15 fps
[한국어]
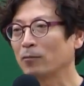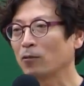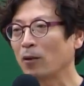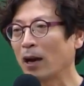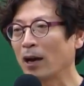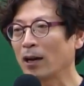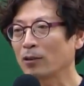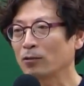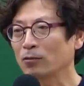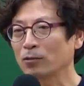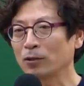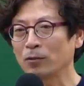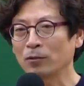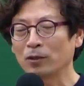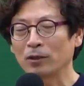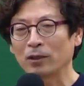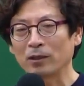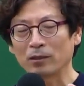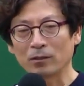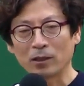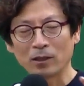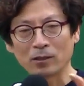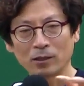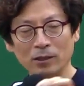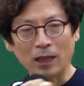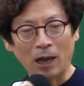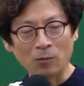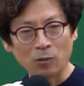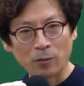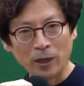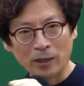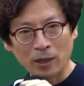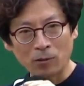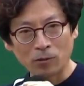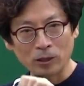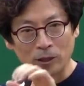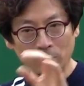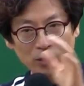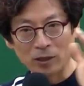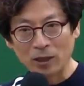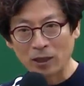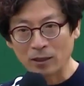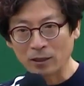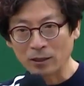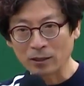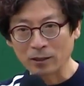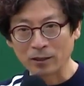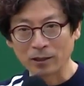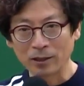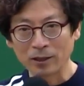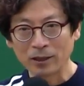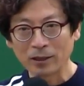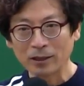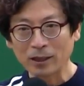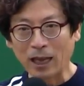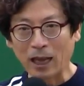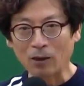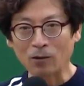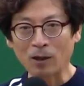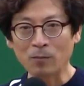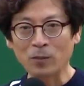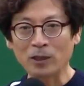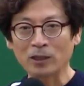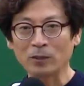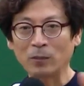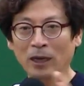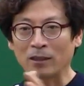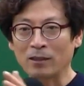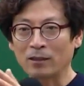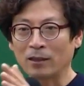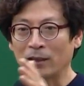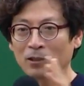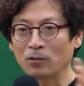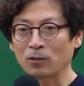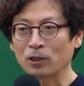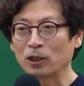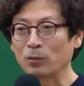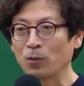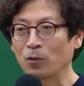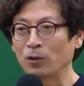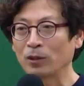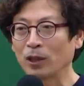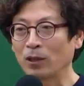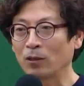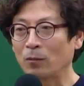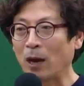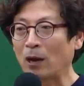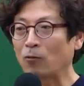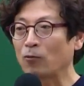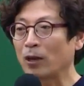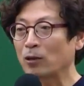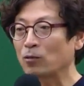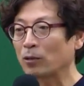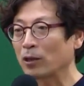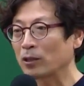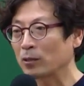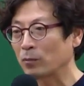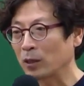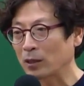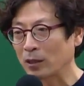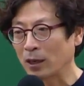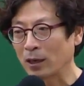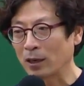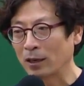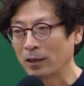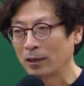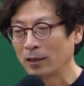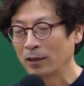과수원에서 나무 베내고 집진대를 따로 한 필지 만들어 가지고 지목을 대로 바꿔야 좋겠습니까?